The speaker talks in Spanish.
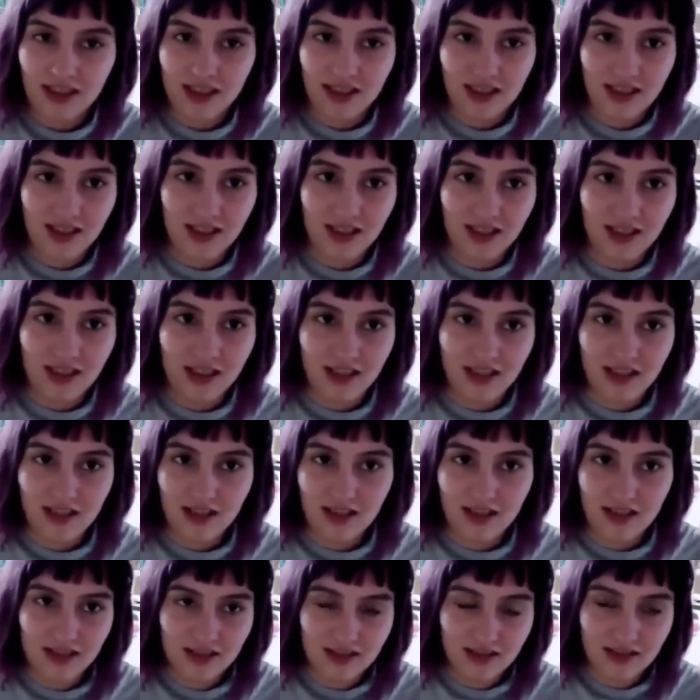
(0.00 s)

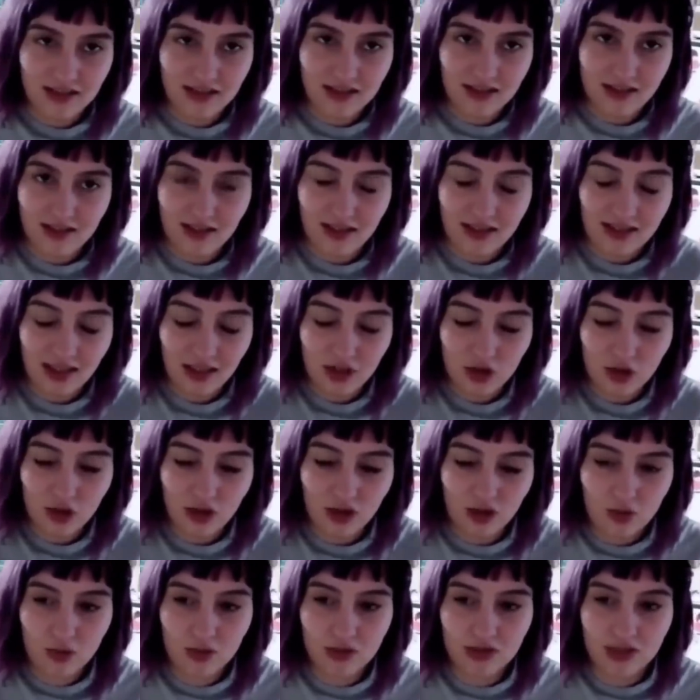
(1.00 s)
y están
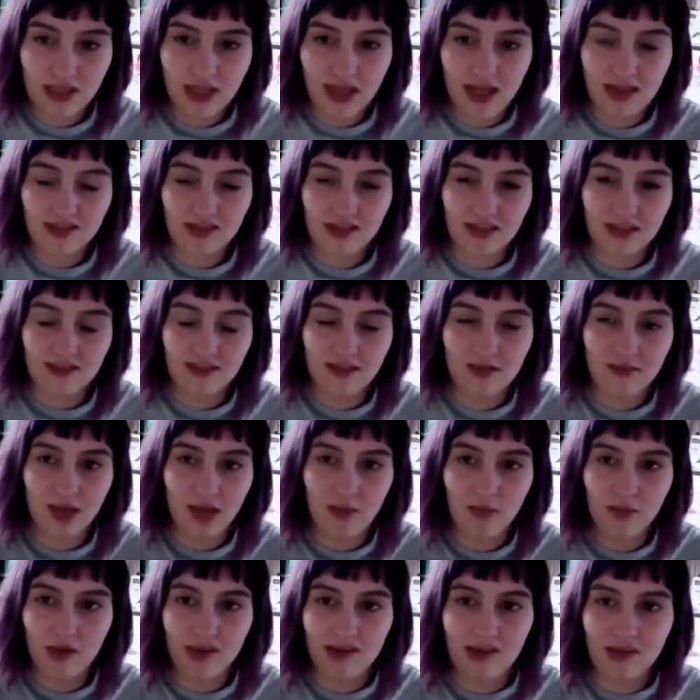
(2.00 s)
todas sucias y encima
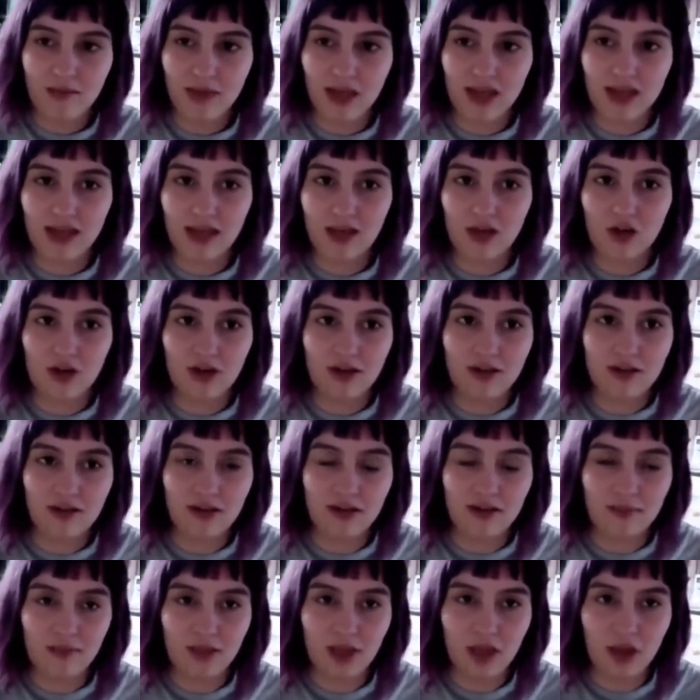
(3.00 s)
después se mezclan
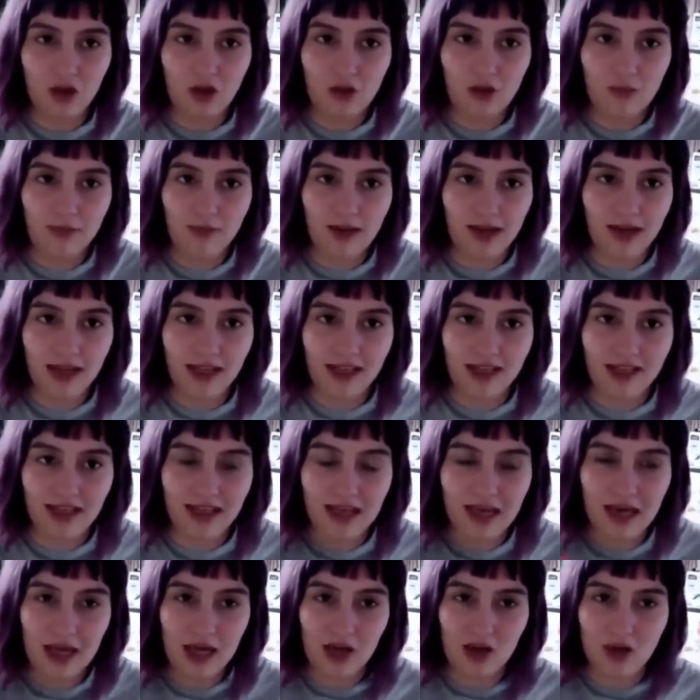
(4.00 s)
con mi ropa en
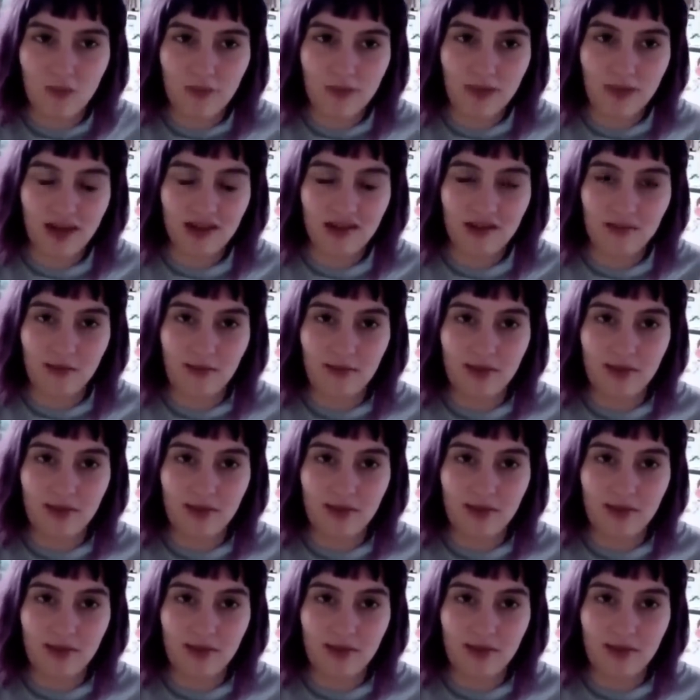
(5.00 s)
el lavarropas